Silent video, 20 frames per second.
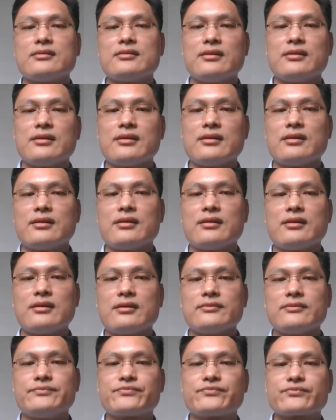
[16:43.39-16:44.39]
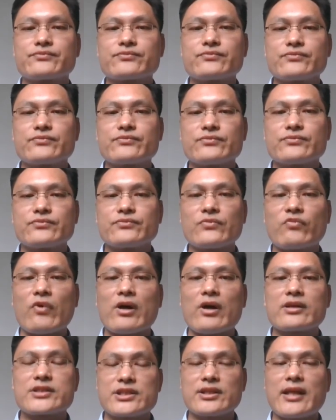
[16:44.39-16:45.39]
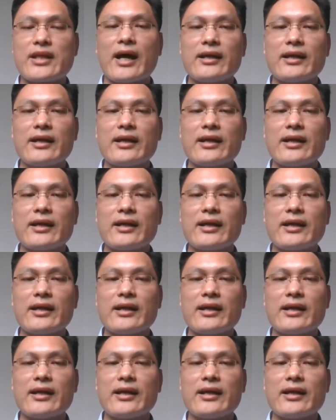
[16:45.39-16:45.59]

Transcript: 辑就是战争机器，